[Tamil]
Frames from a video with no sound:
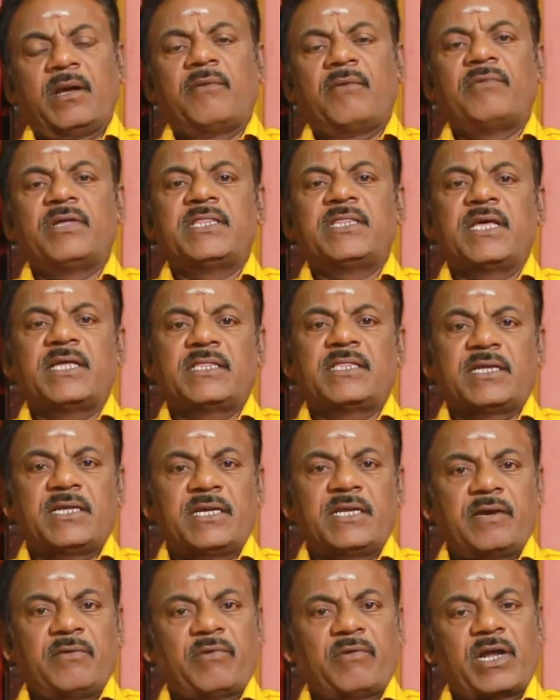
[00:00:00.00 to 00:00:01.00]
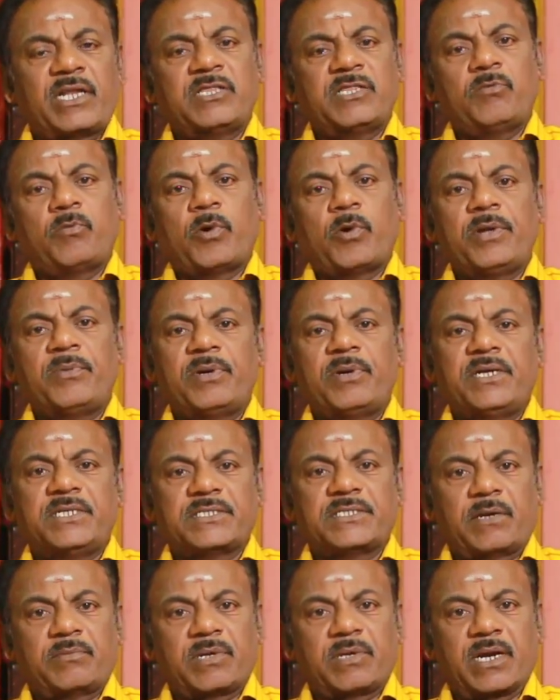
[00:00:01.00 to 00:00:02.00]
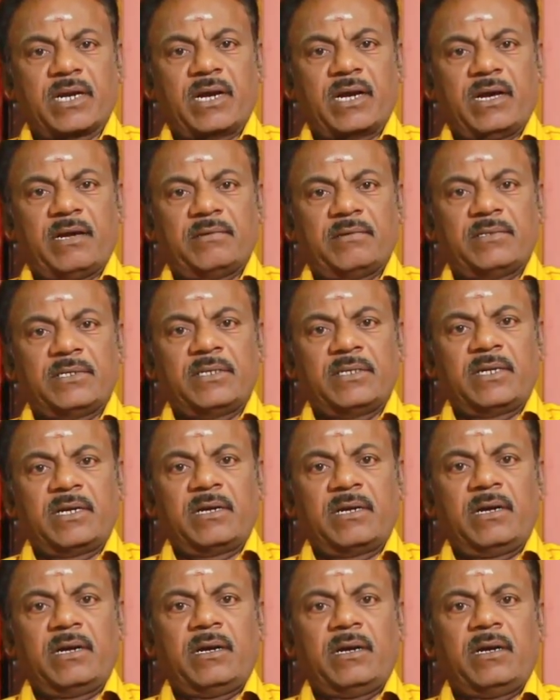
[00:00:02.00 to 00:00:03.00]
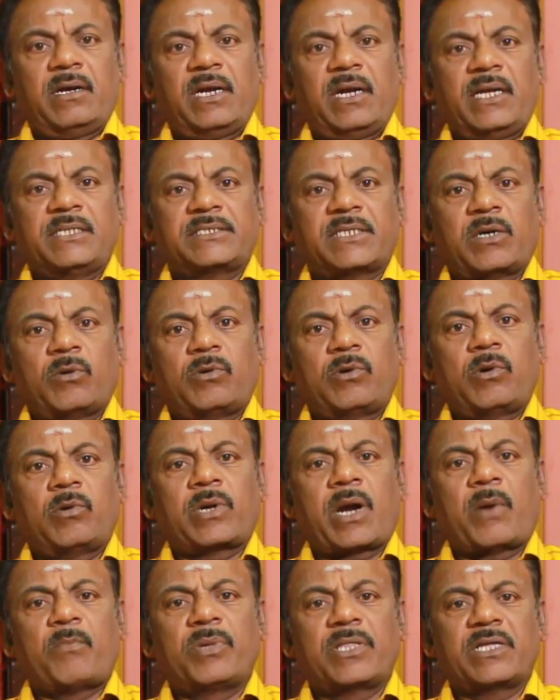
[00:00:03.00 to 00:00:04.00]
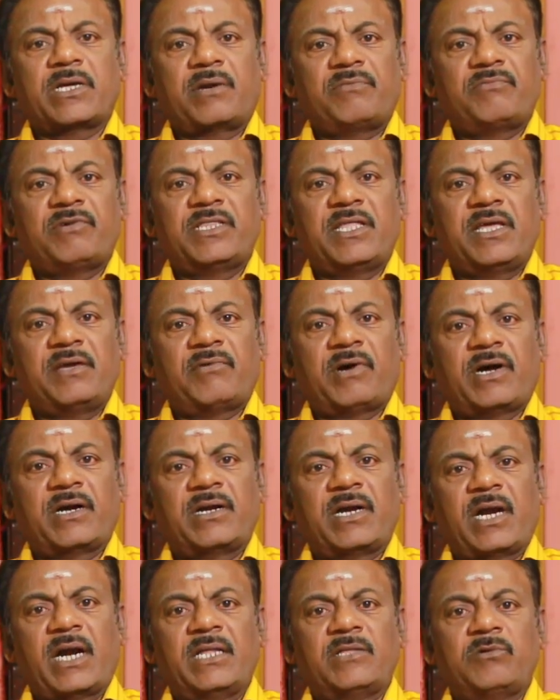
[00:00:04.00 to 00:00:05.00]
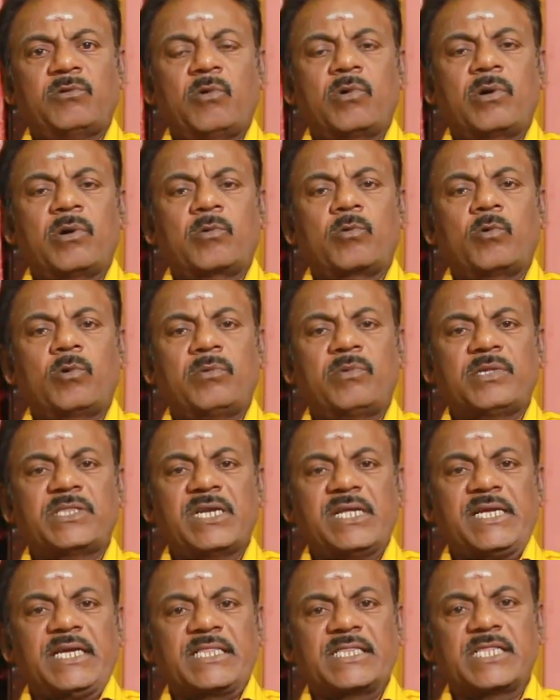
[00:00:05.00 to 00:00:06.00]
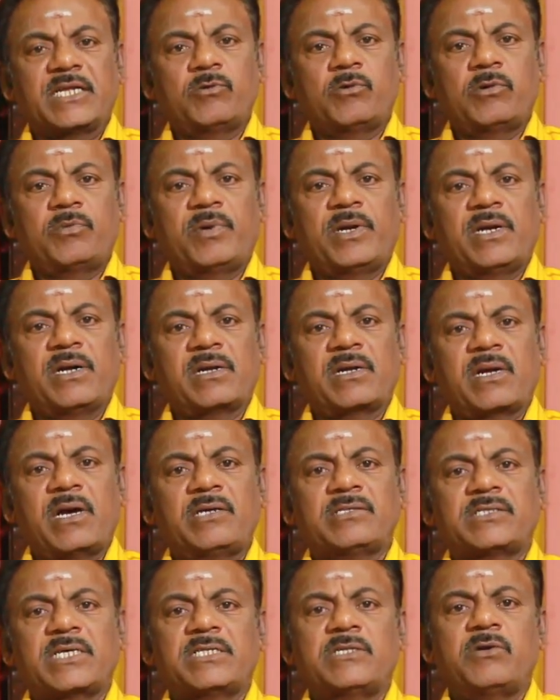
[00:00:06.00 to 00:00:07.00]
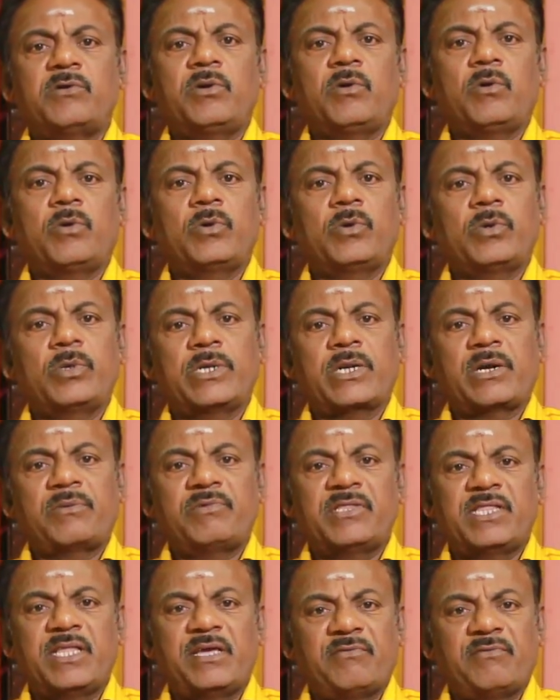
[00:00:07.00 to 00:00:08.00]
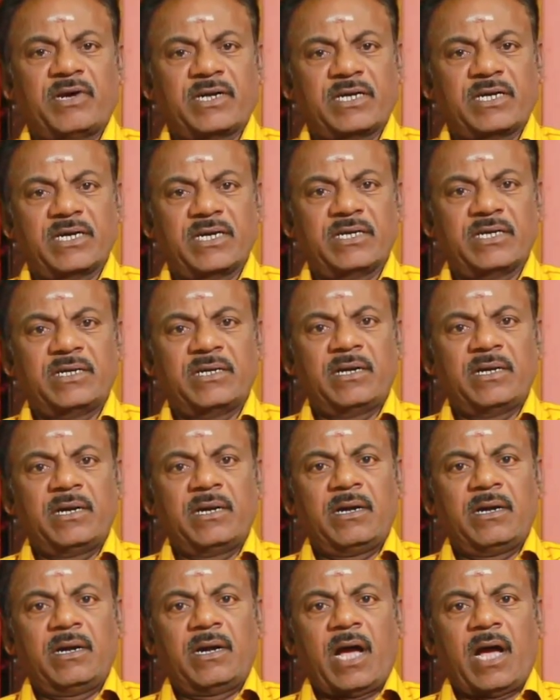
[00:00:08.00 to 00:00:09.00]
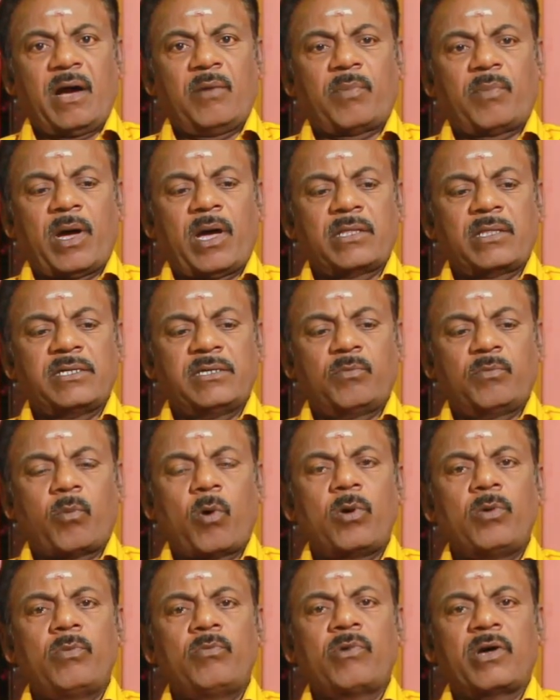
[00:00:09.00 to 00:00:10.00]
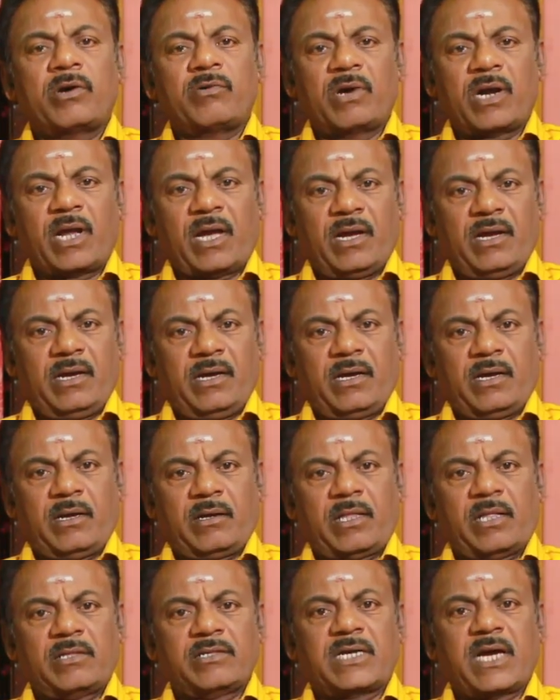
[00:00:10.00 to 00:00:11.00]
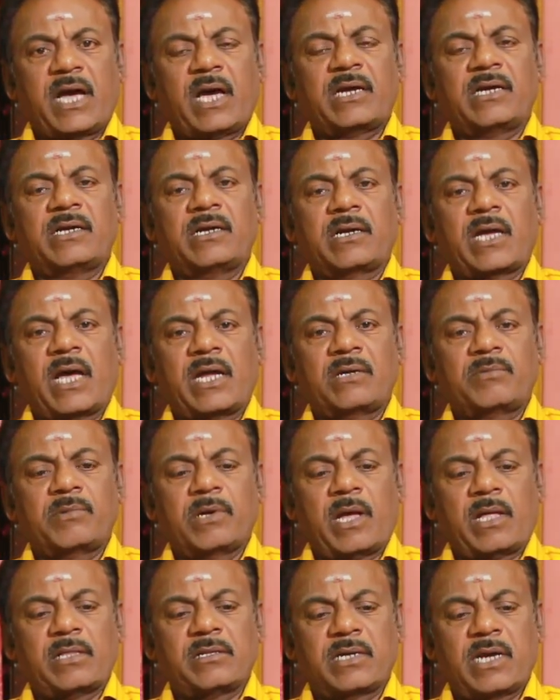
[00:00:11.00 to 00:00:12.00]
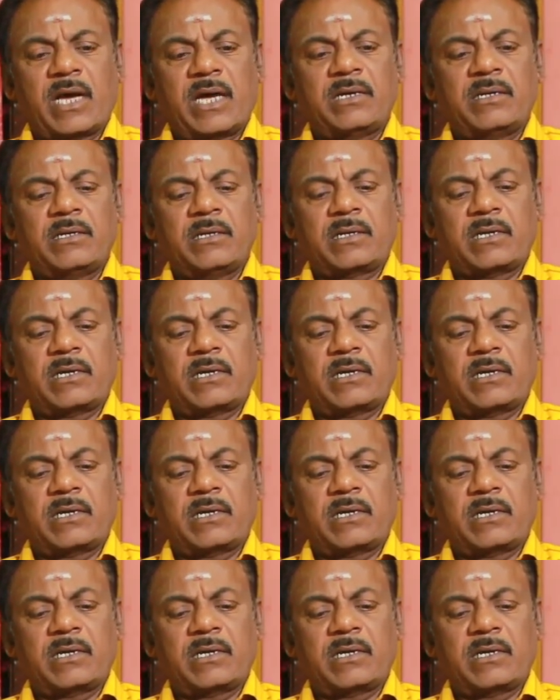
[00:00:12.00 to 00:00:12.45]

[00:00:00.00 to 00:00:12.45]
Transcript: வெந்தயத்தை நீங்கள் வறுத்து பொடி பண்ணி சாப்பிட்டுக்கலாம் லேசாக ஒரு ஒரு ஐம்பது கிராம் வெந்தயம் வாங்க அல்லது உங்கள் குடும்பத்தில் எத்தனை உறுப்பினர்கள் இருக்கோ அதுக்கு தந்தபடி ஒரு நூறு கிராம் வெந்தயம் வாங்க இப்போ அது பொன் வறுவலா அதாவது கரு கரு அது கரு